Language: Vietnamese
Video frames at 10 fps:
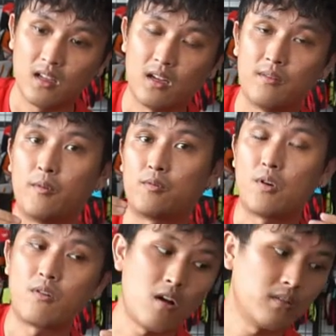à, và một
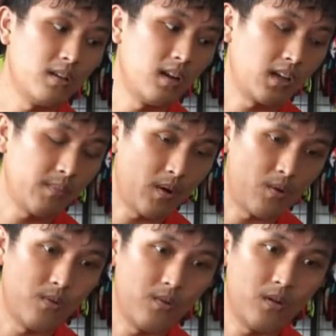số nón như là cái
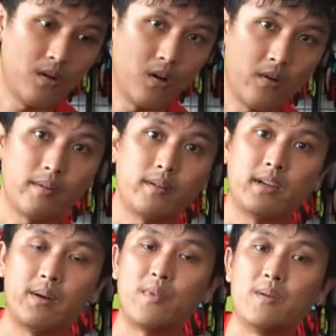mẫu OF
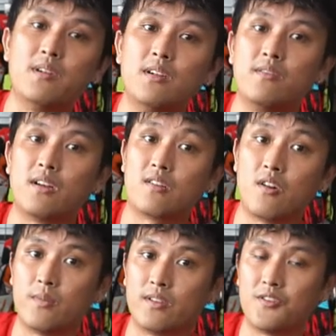570
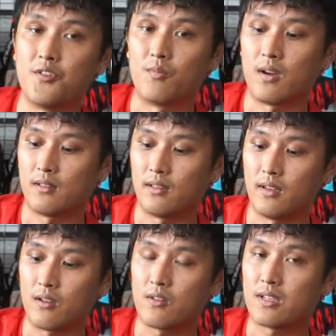Verso mình sử dụng á, thì
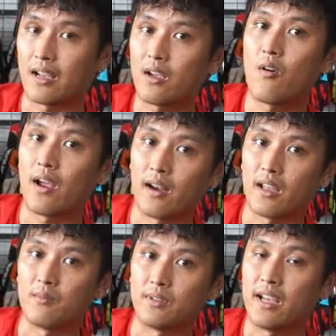nó có sẵn cái khoang
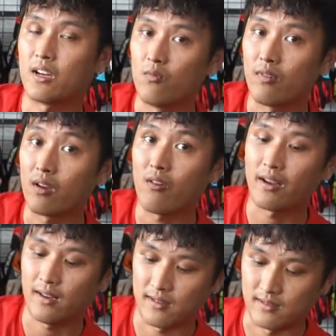này mình dán đúng vào cái
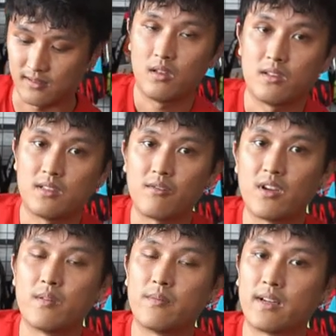khoang này là được sau
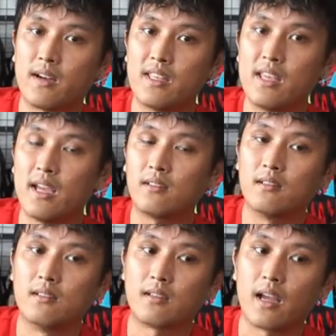khi mà bạn đã dán
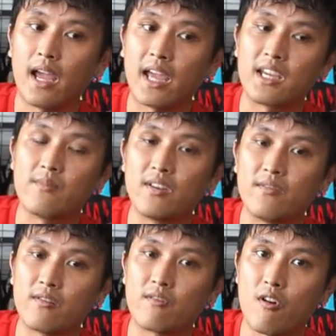được hai cái miếng
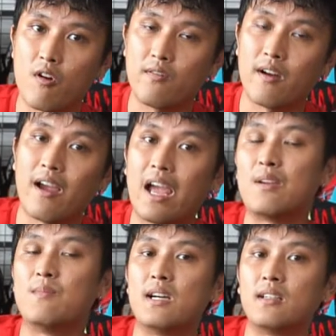velcro vào
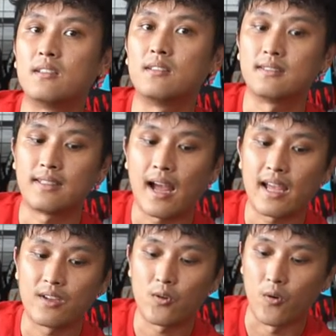hai bên
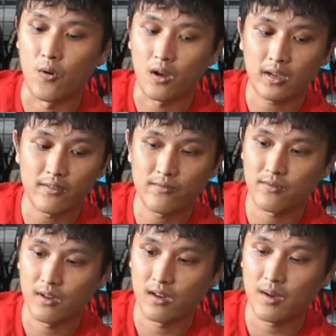tay của cái
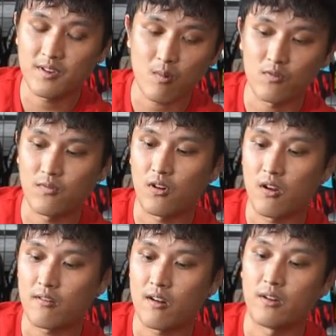lớp trong của vỏ
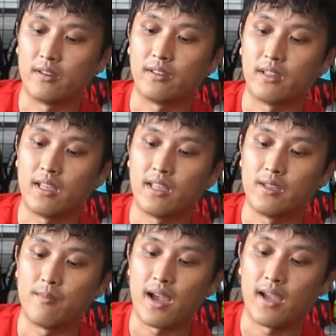nón rồi
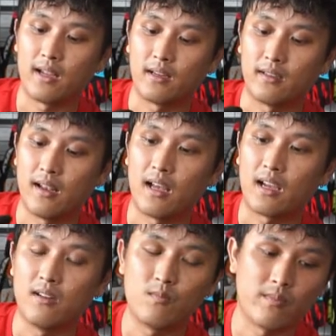thì bạn đây là
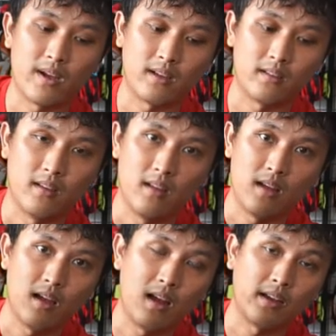cái lúc mà bạn
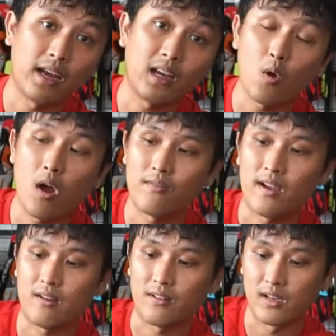à, gắn cái loa
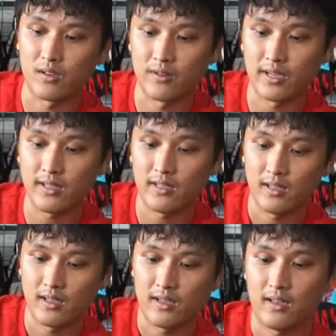vào thì lưu ý
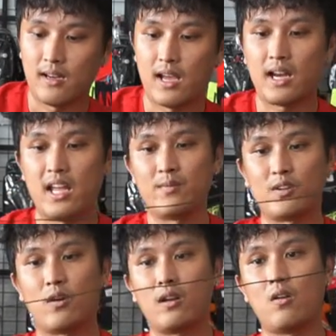là ở đây mình
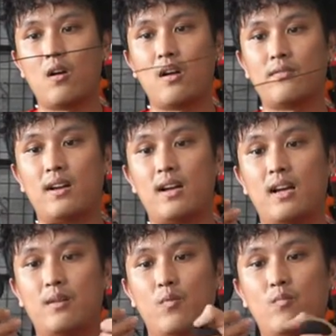có cái loa
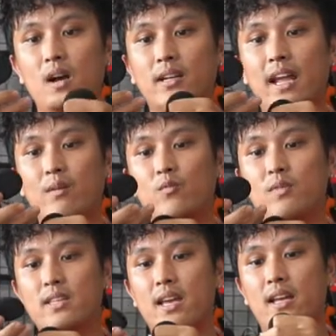và một bên ngắn một
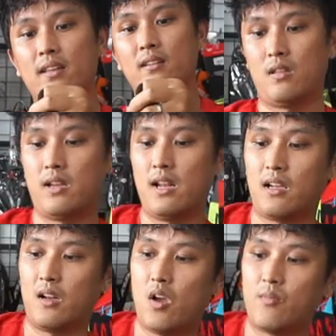bên dài thì đây là
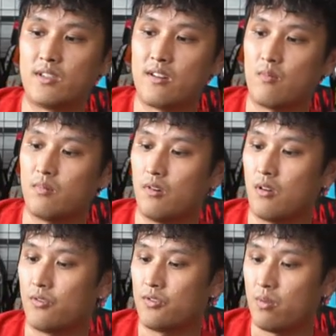cái loa bên trong
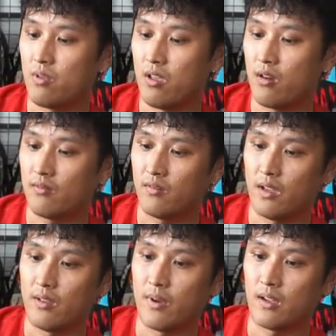loa của JBL
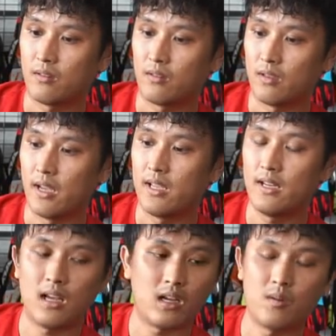thì bạn để ý
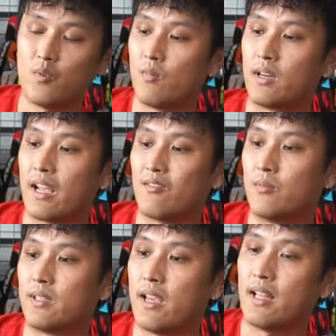là có một bên ngắn
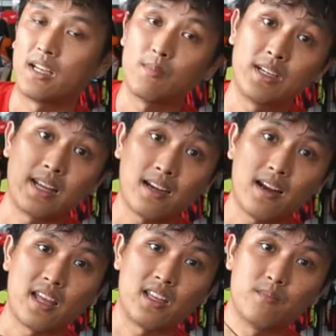một bên dài thì cái bên ngắn
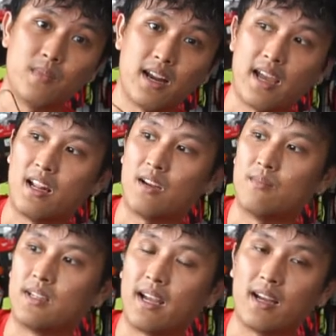này bên này nè
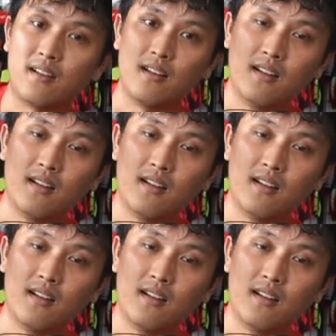bên ngắn